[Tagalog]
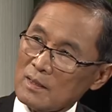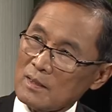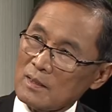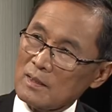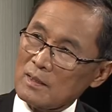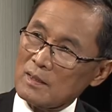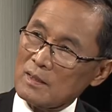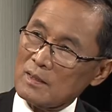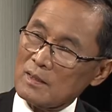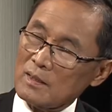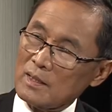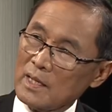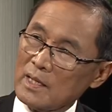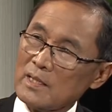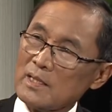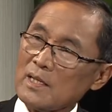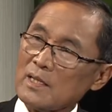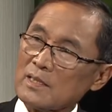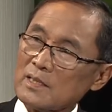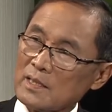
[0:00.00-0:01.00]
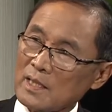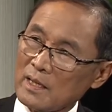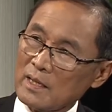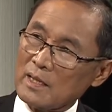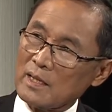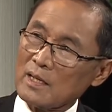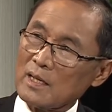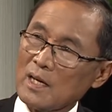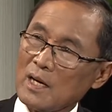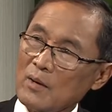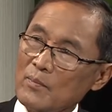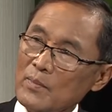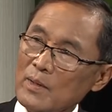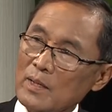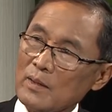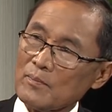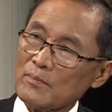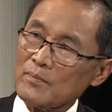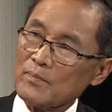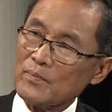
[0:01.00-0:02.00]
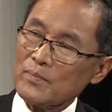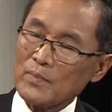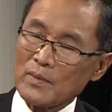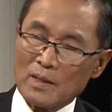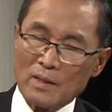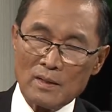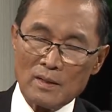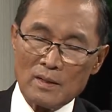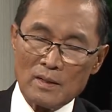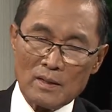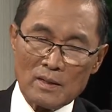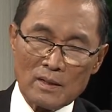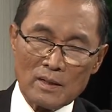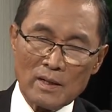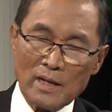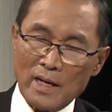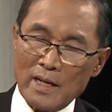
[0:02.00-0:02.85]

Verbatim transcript: Mm-hmm. Dayjay second coming nga